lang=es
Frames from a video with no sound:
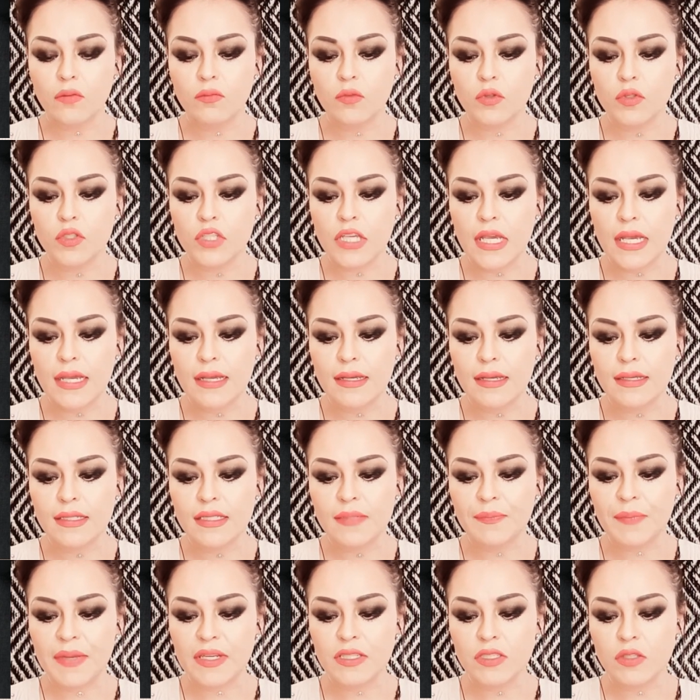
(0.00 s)
muchas
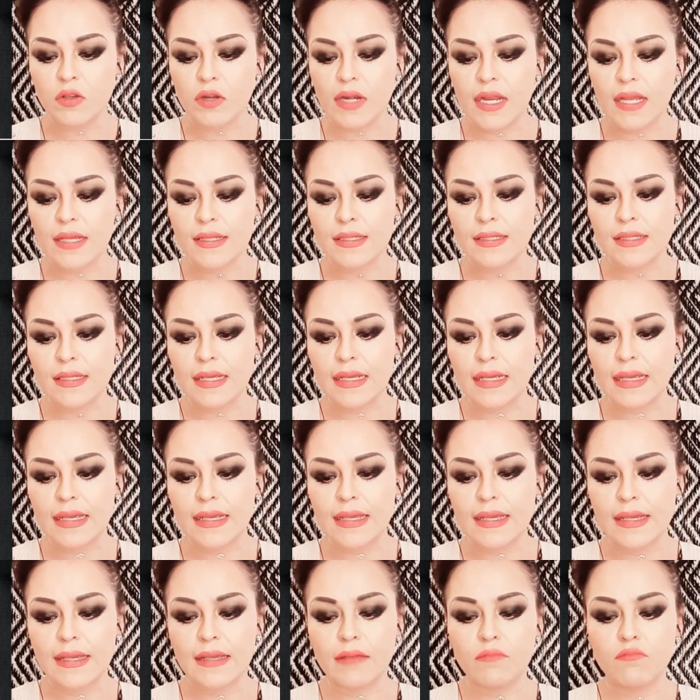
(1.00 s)
personas
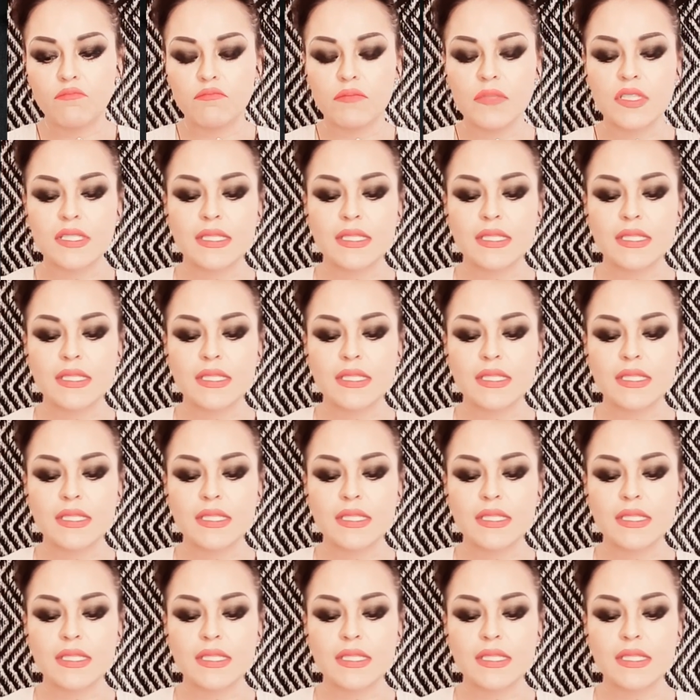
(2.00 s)
em,